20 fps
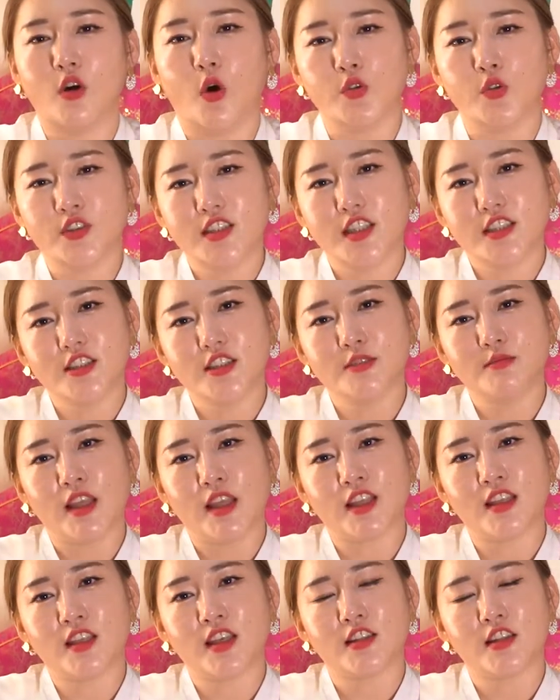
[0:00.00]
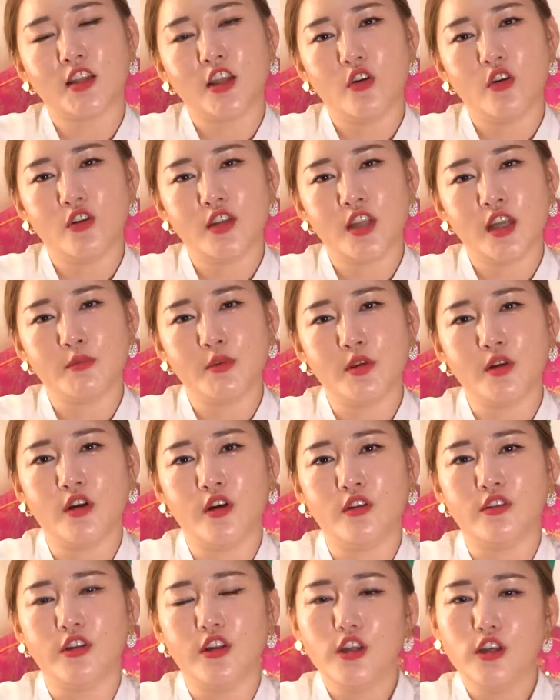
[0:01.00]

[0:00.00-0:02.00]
언제쯤 아기가 태어나면